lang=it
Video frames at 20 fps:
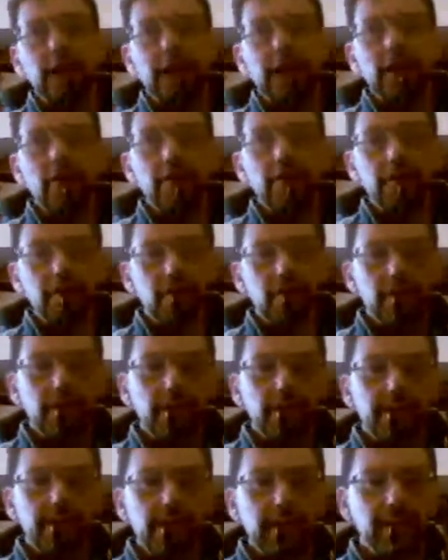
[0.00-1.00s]
anno
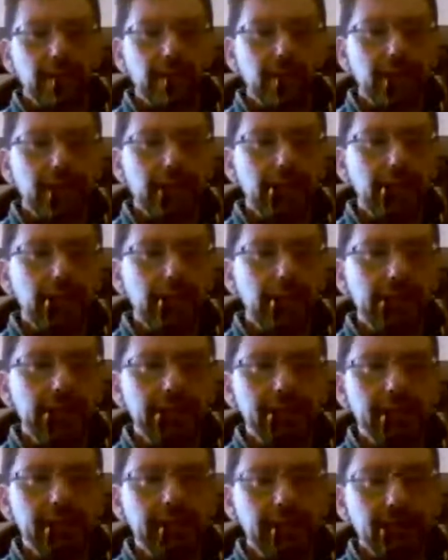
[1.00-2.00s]
bisognerebbe cambiare le
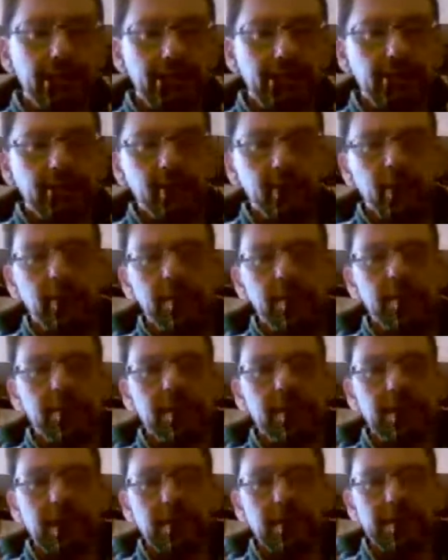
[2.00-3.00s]
lenti non
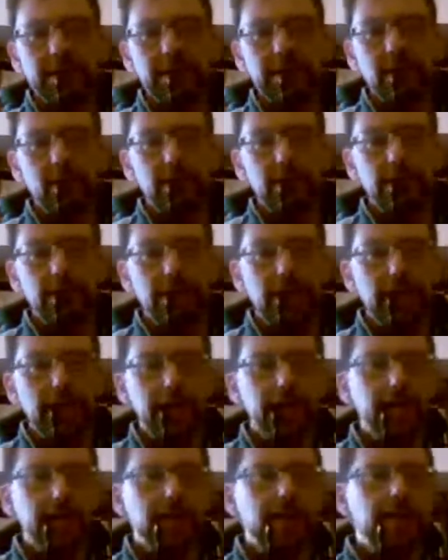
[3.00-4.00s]
necessariamente gli occhiali
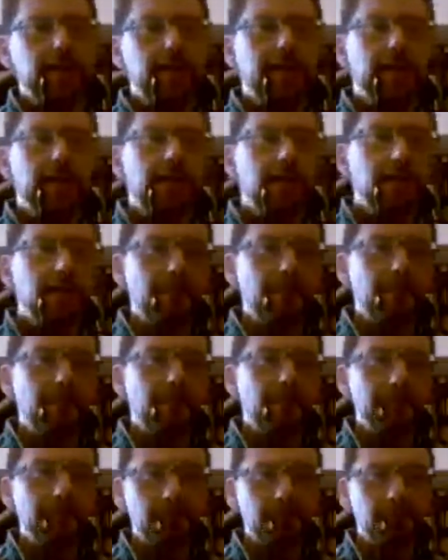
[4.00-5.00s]
a me mi
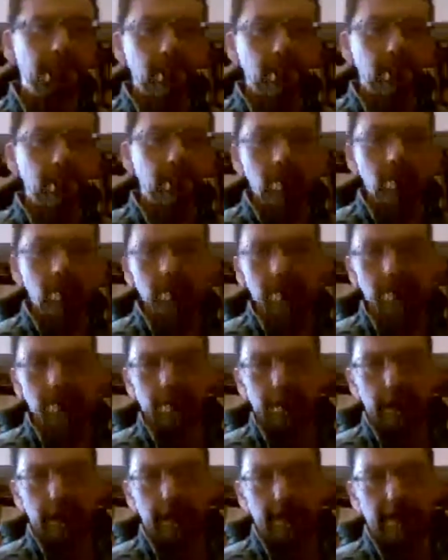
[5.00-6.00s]
si sono rotti gli
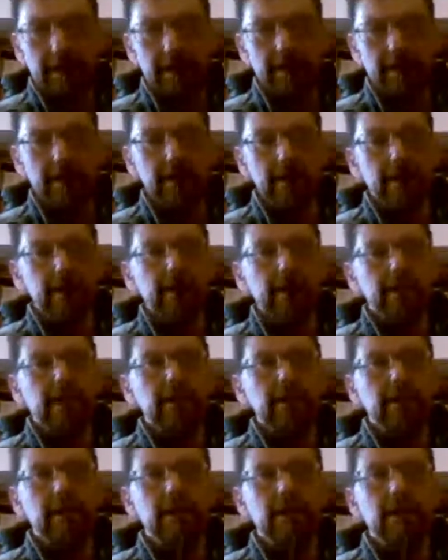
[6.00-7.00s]
occhiali
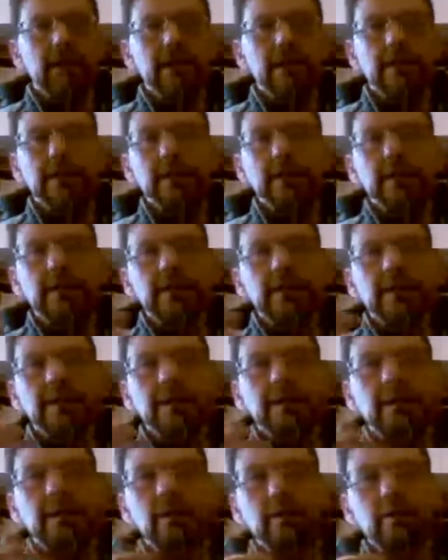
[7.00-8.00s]
e
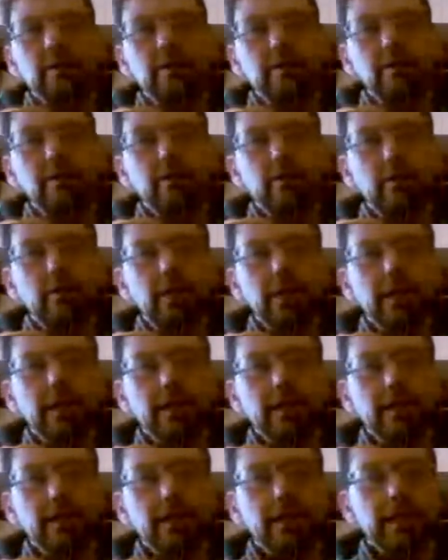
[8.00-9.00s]

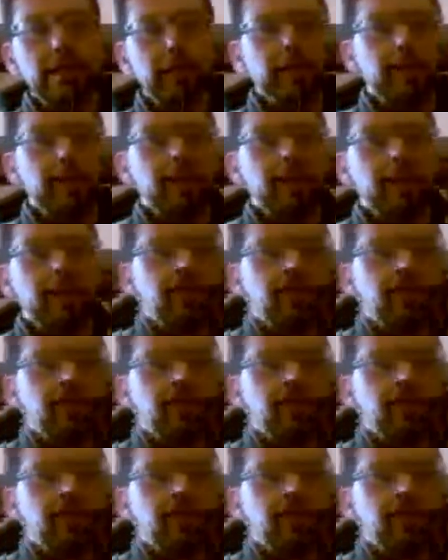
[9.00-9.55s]
quelli che andavano